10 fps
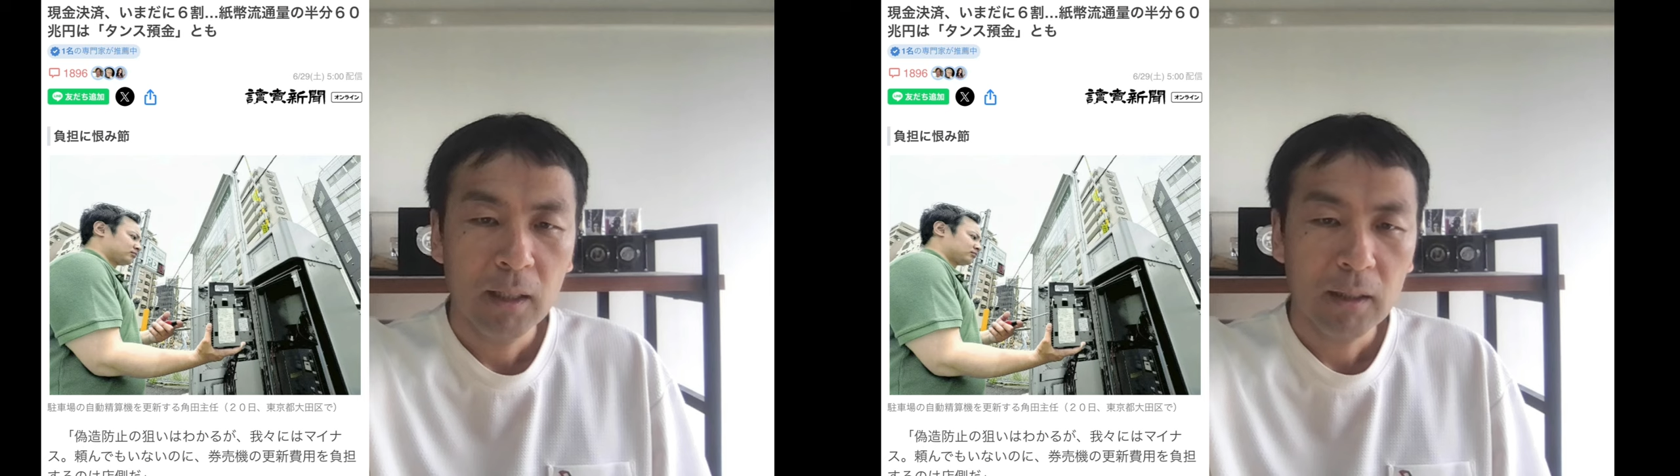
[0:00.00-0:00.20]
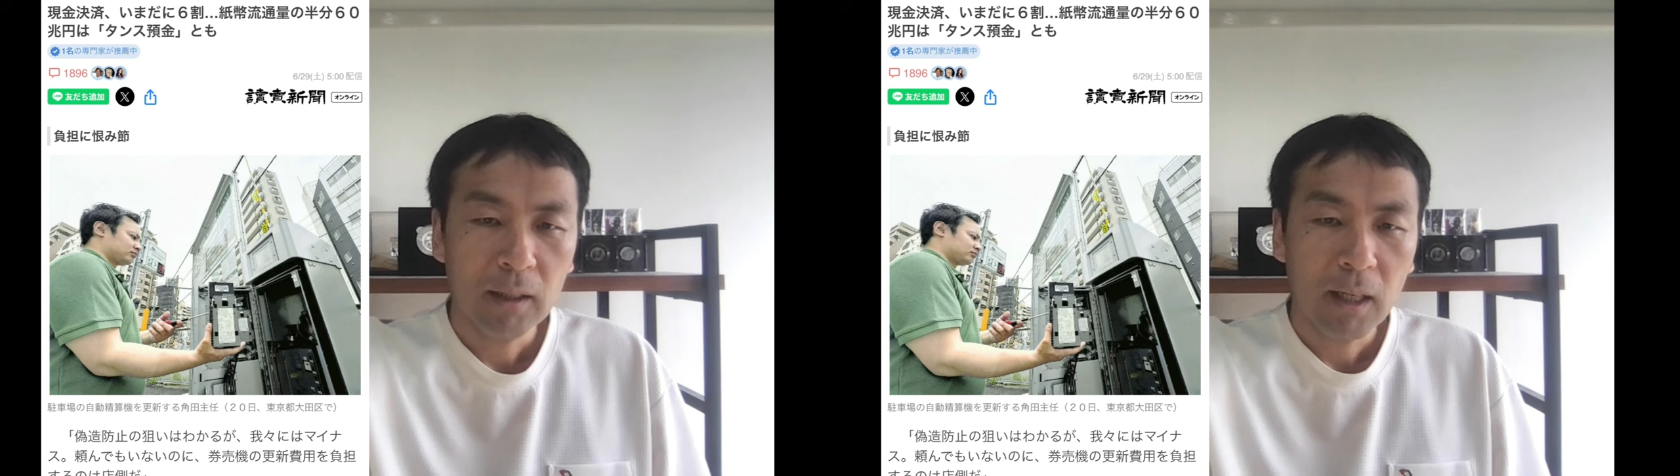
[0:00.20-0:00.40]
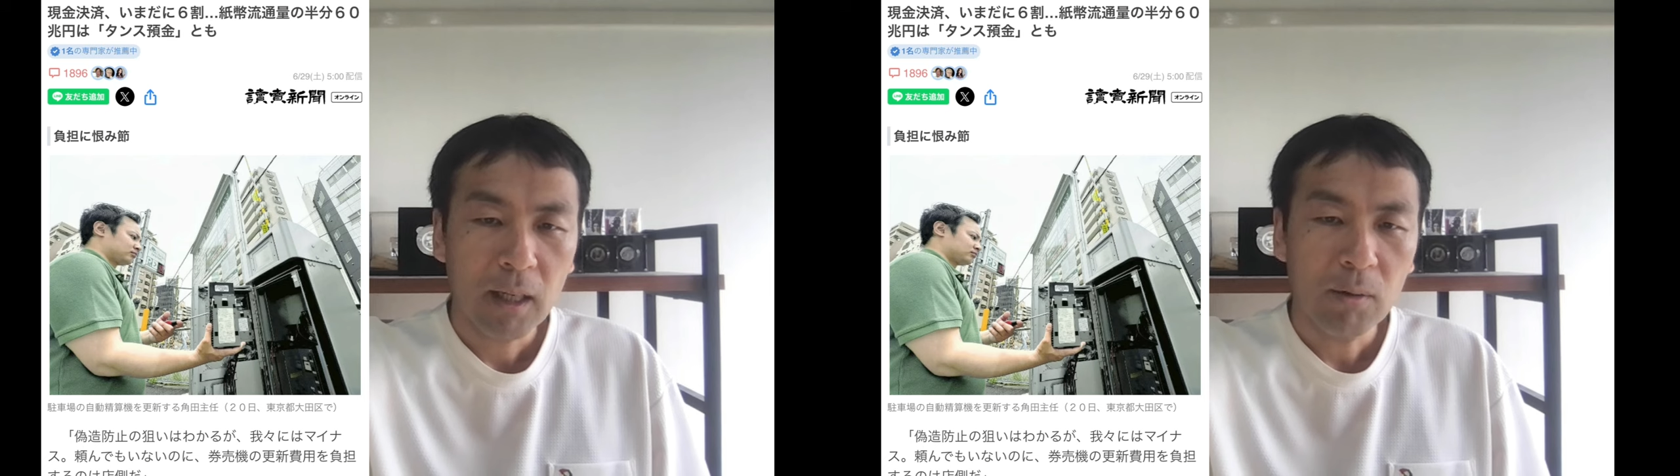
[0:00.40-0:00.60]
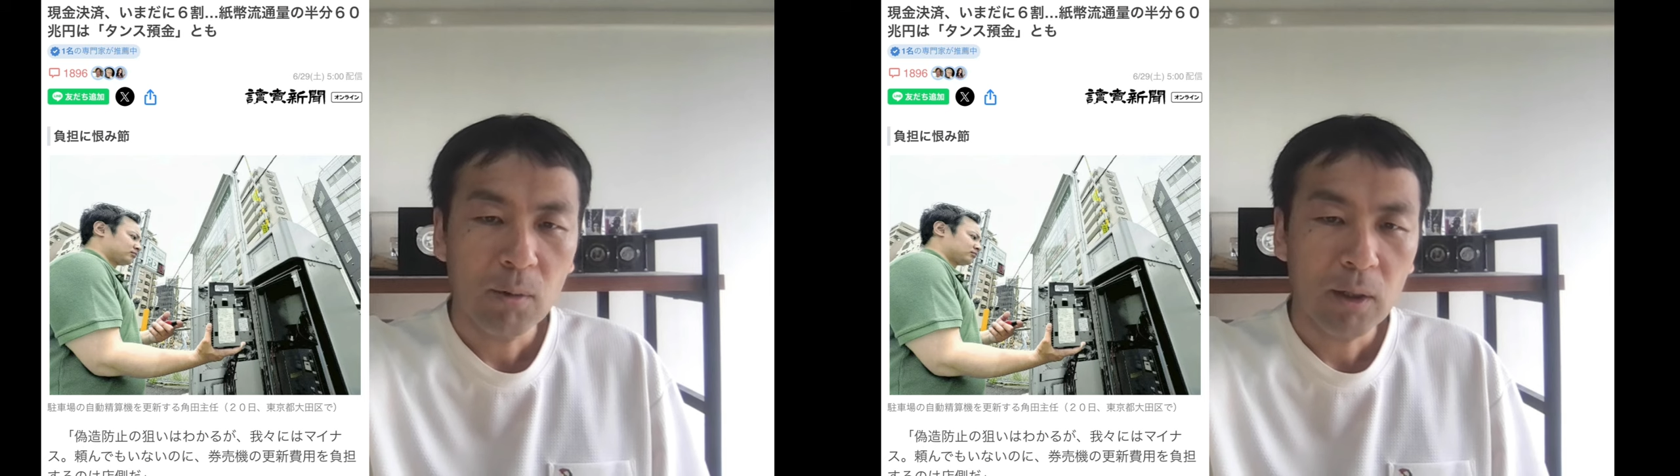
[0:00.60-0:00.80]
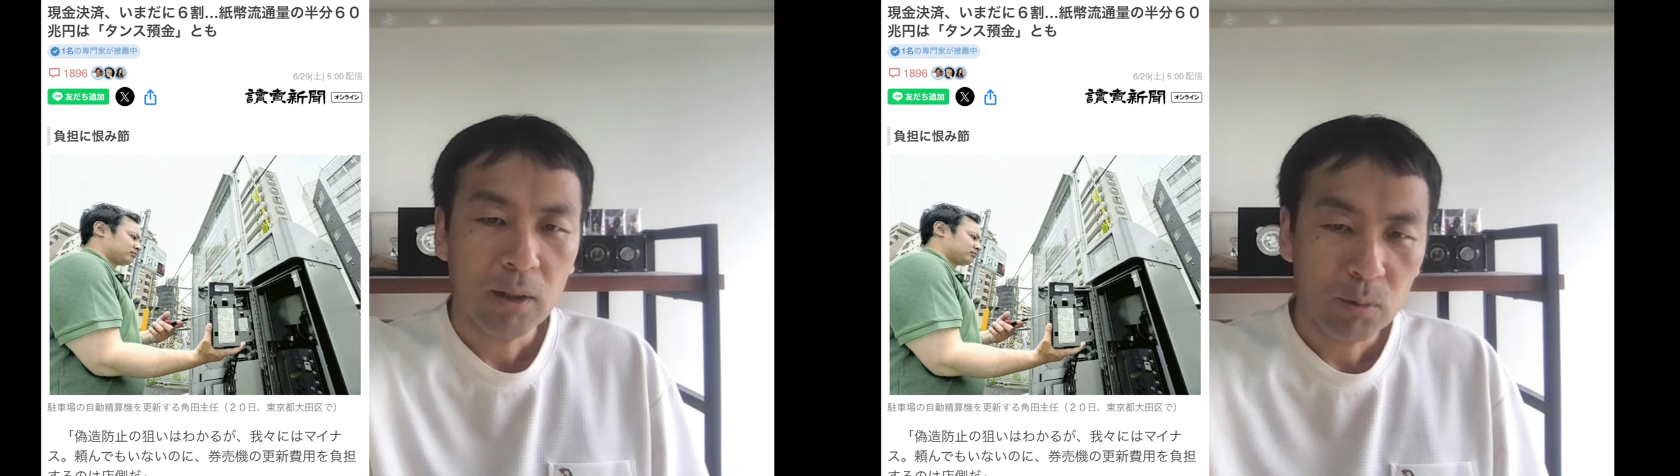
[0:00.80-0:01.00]
ただお
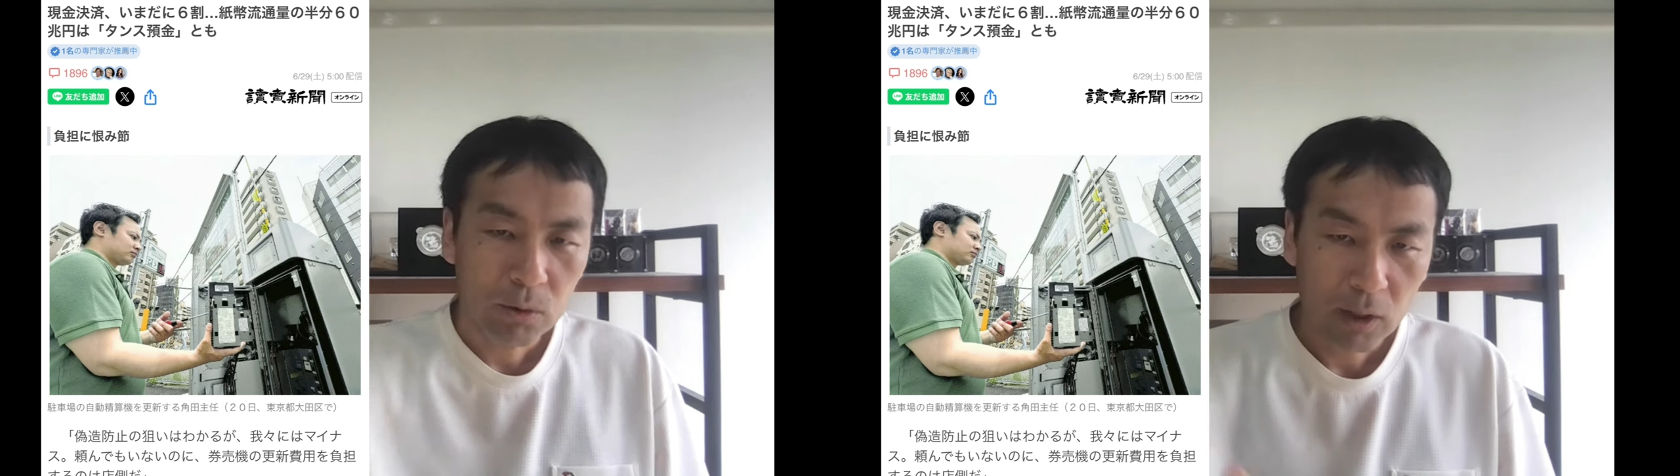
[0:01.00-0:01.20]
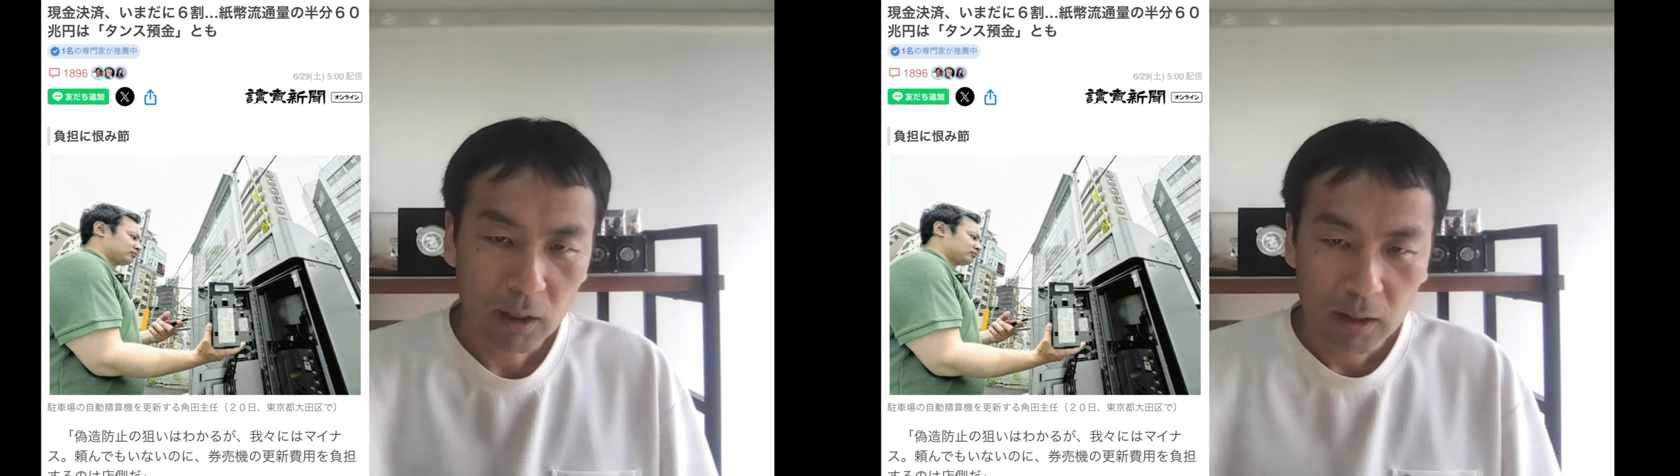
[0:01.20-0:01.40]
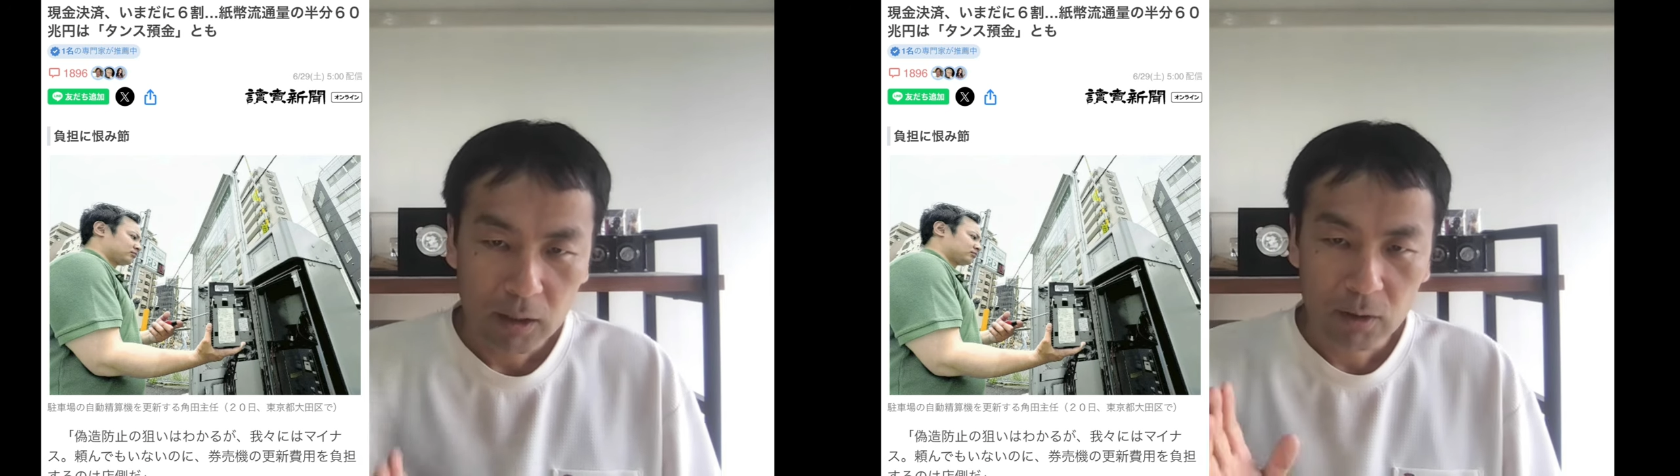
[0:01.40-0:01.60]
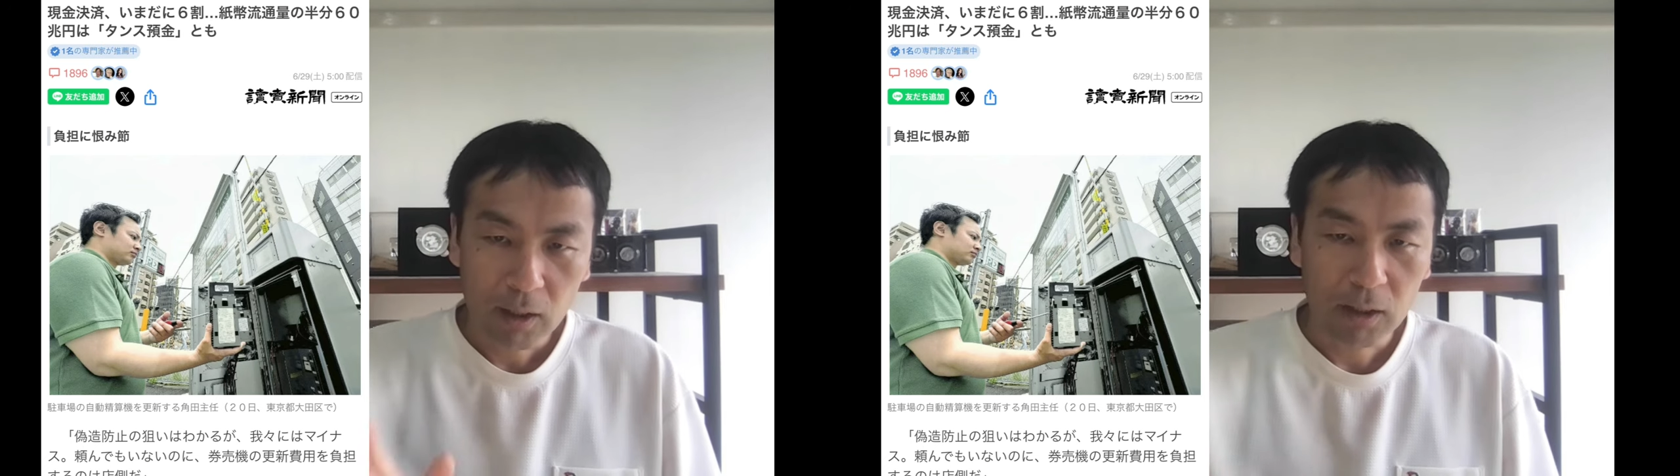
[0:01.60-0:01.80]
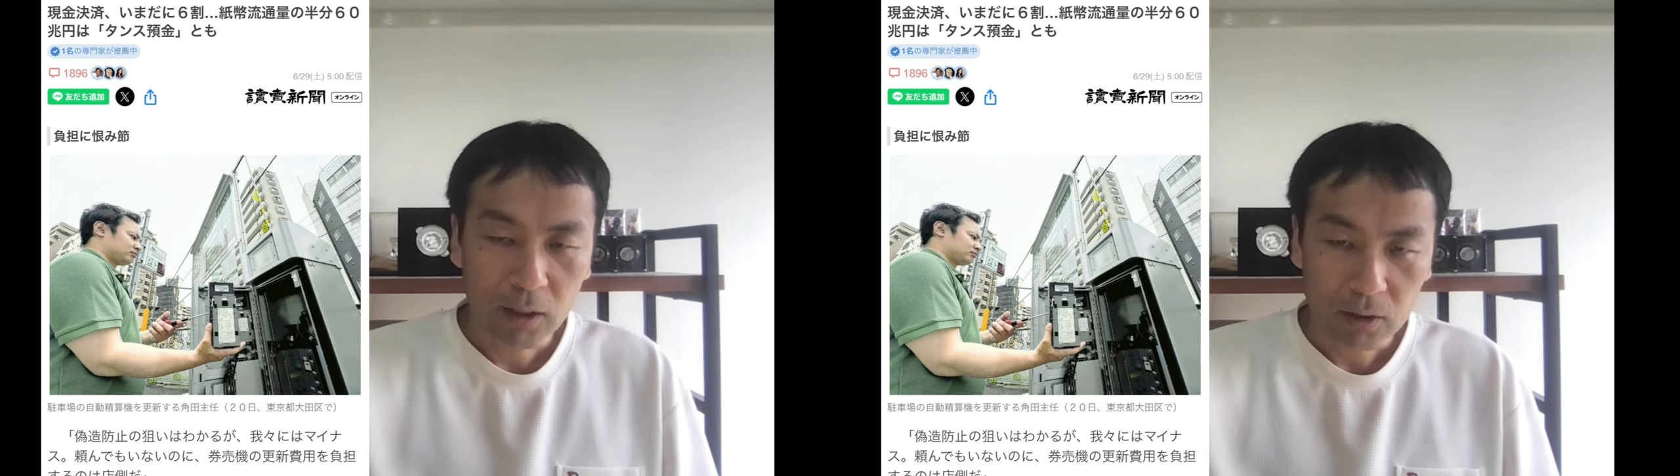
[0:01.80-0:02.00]
金を使っているだ
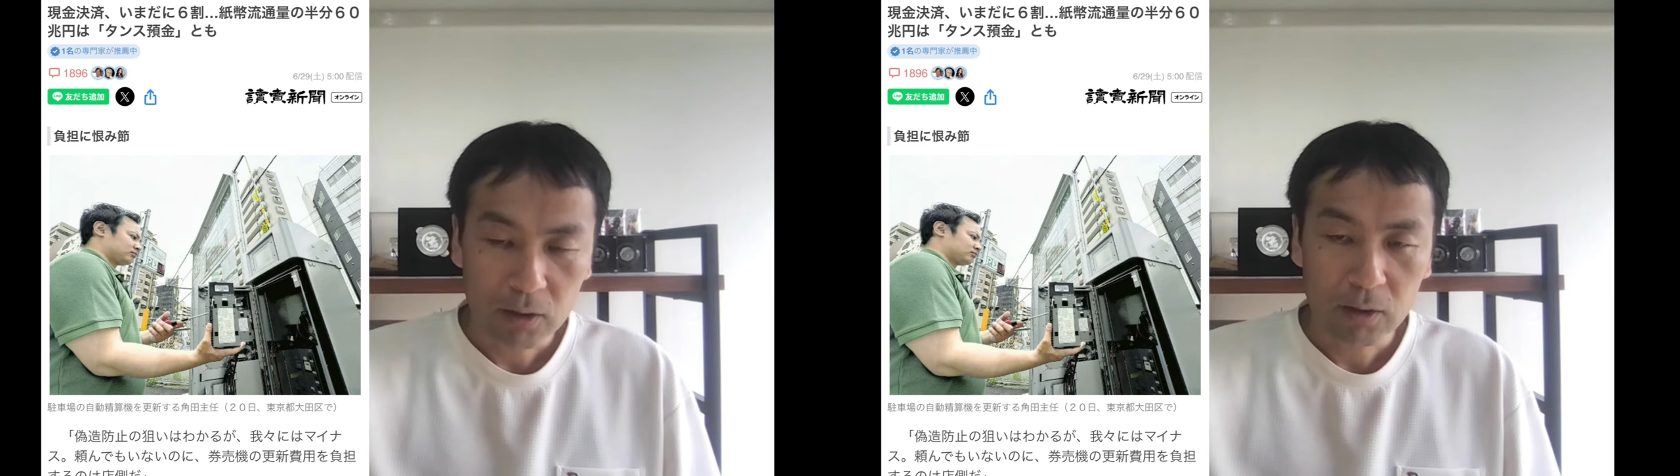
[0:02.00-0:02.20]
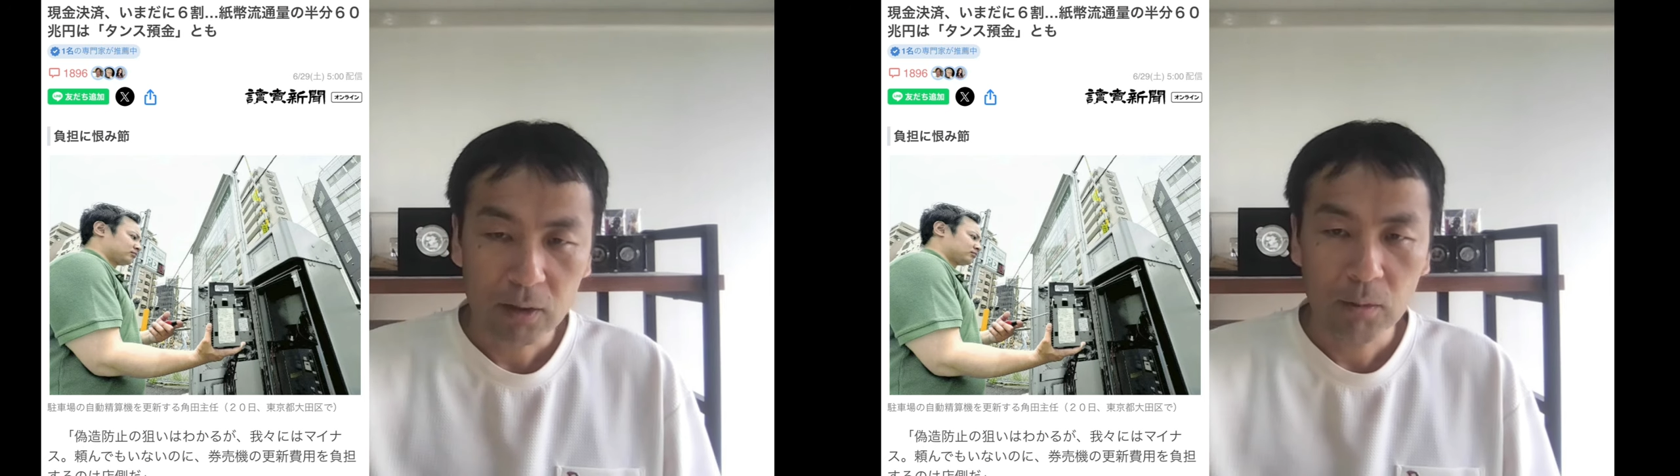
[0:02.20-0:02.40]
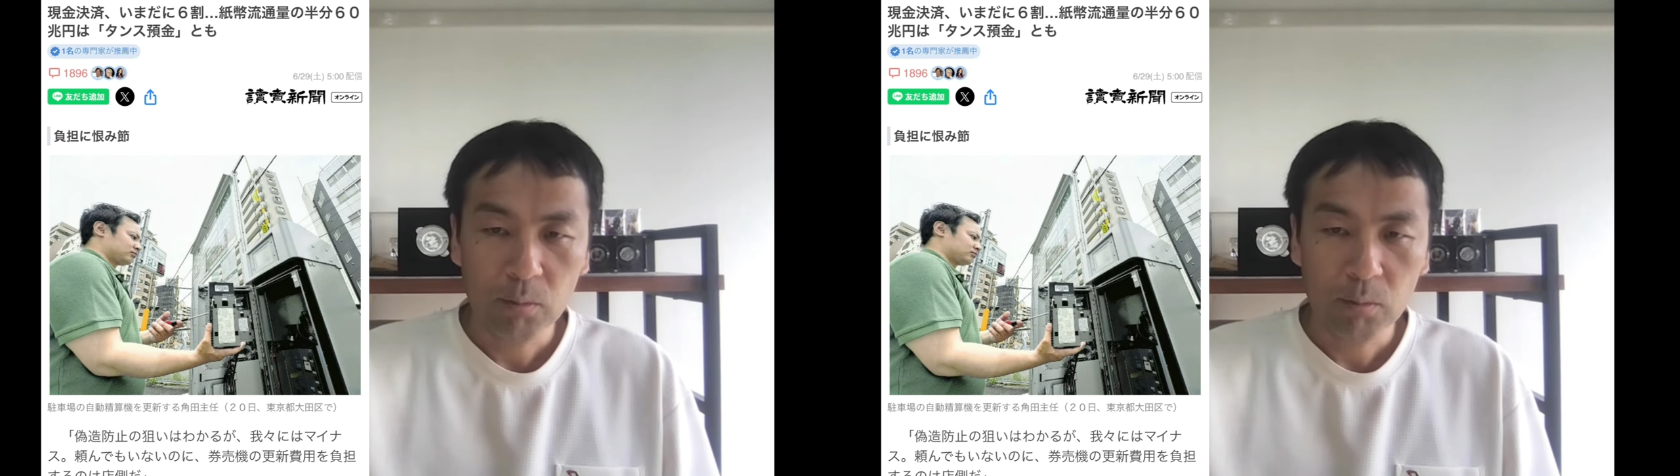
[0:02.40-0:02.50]
けです